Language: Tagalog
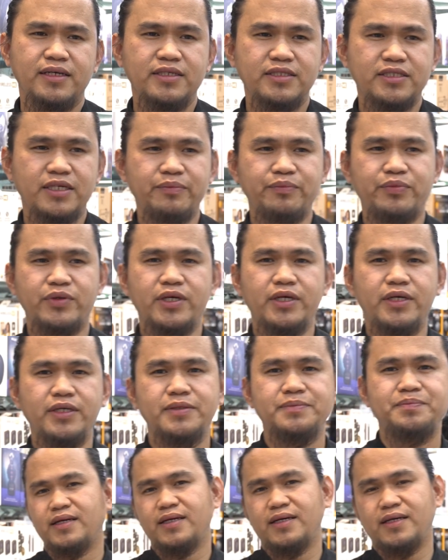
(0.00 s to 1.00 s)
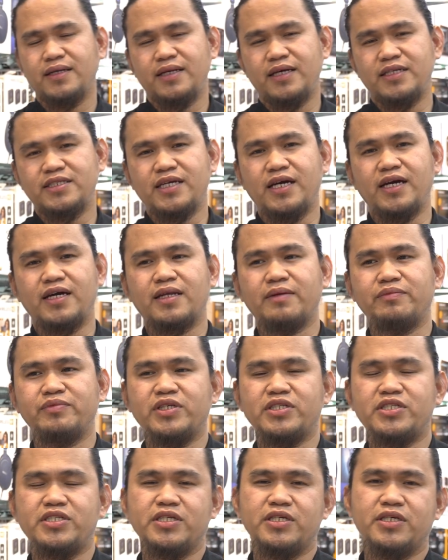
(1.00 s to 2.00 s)
syempre, nasa harap
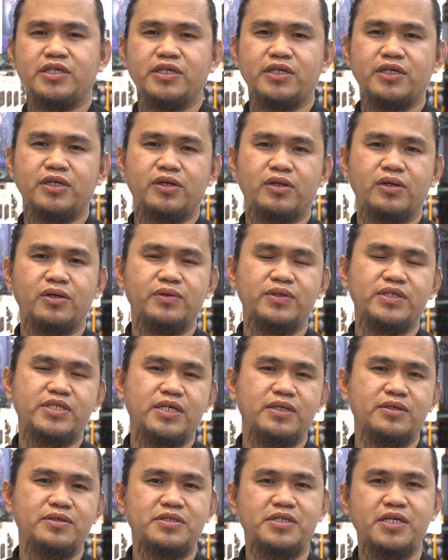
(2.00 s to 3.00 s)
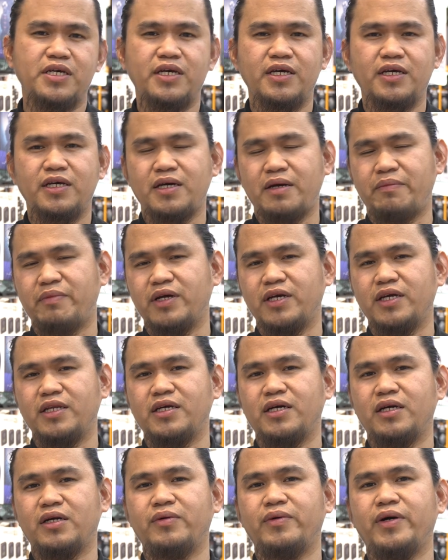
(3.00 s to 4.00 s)
niya si Chloe San Jose habang
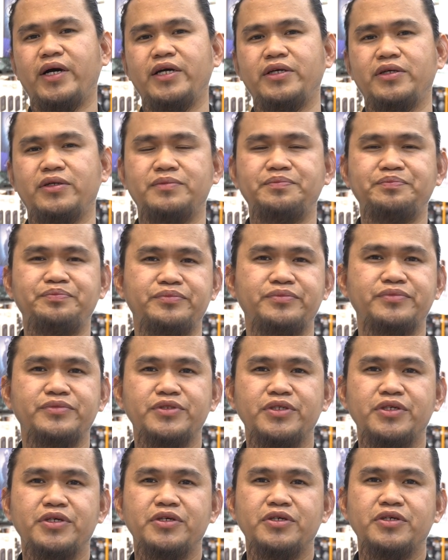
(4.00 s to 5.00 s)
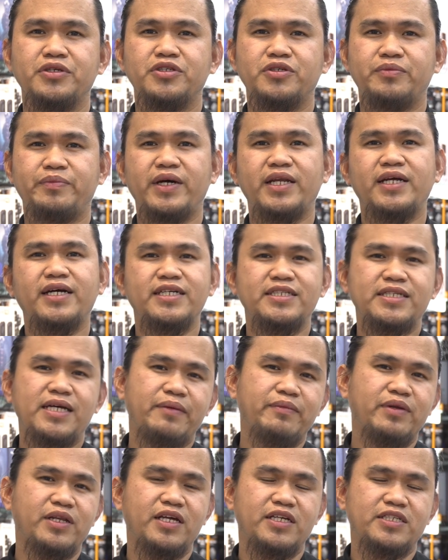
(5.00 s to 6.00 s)
ginagawa yon So parang
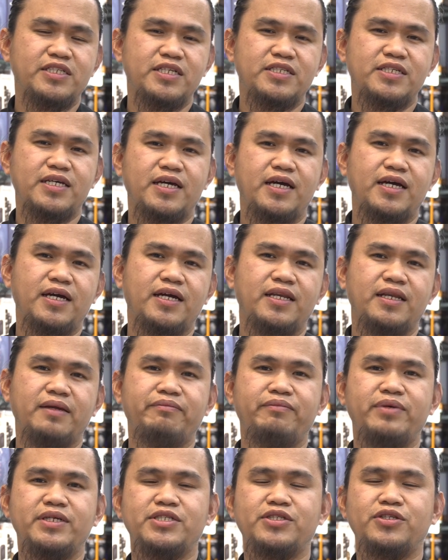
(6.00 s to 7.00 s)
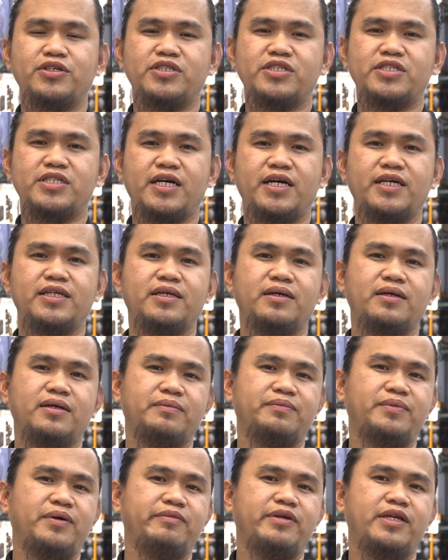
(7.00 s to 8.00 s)
kasama na siya sa nambastos sa
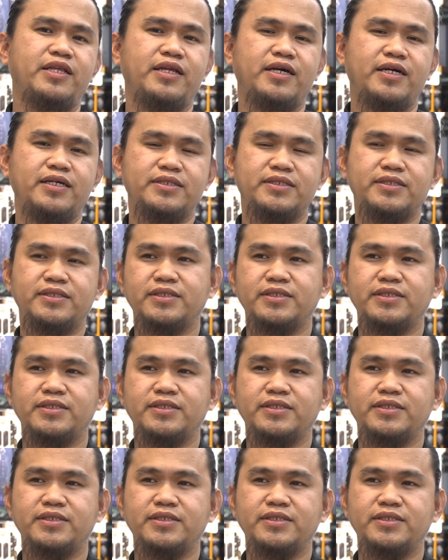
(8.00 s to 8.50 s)
kanyang pamilya.